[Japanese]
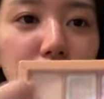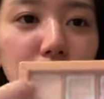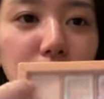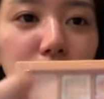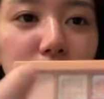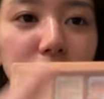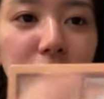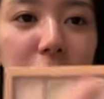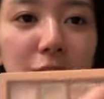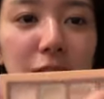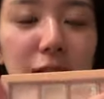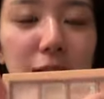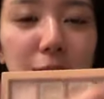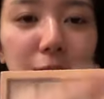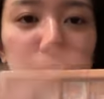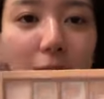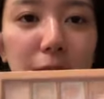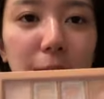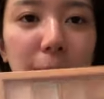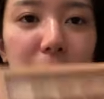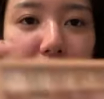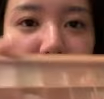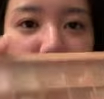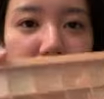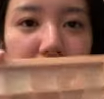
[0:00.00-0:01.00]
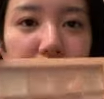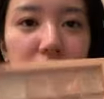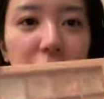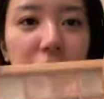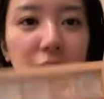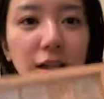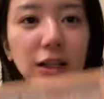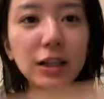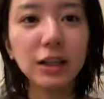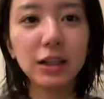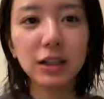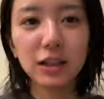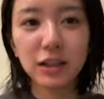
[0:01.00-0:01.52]
このふたつのためだけ
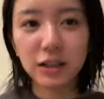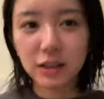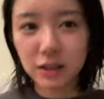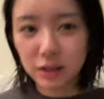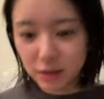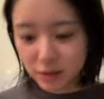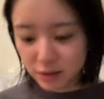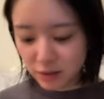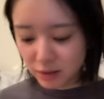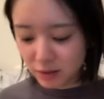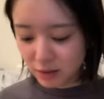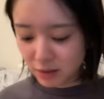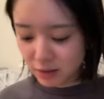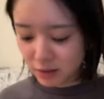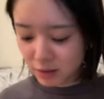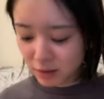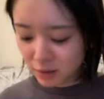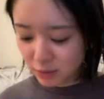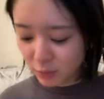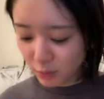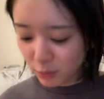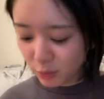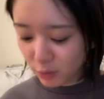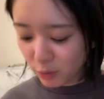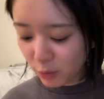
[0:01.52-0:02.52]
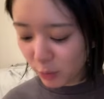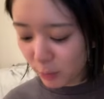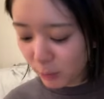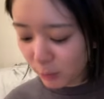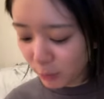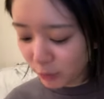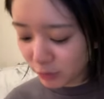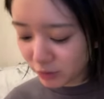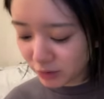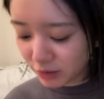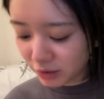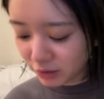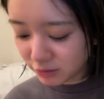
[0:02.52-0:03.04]
にこれを
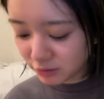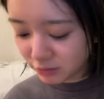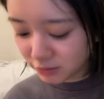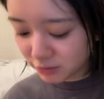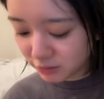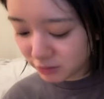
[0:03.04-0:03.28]
持ってる。